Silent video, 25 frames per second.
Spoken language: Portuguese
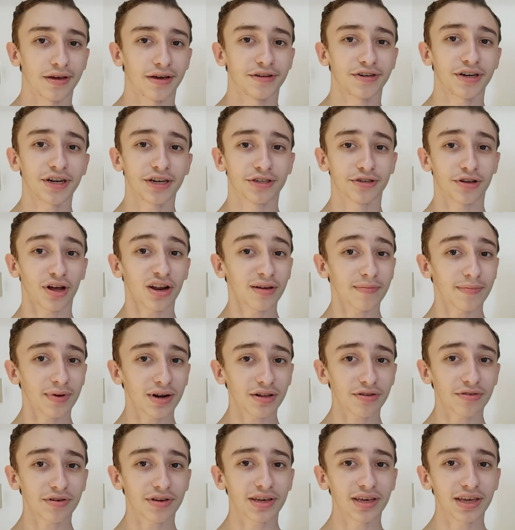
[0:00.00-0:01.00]
Gente, só
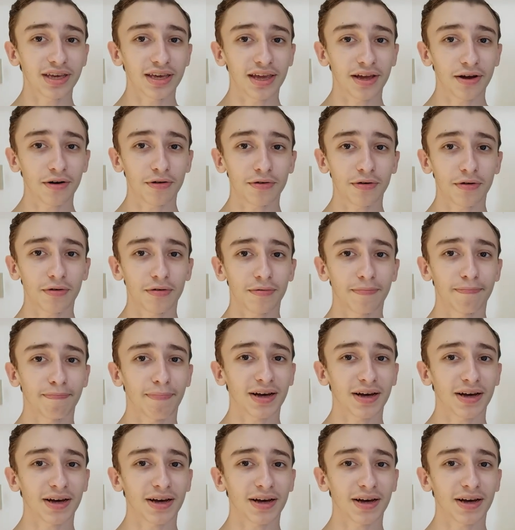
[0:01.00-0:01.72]
lembrando que eu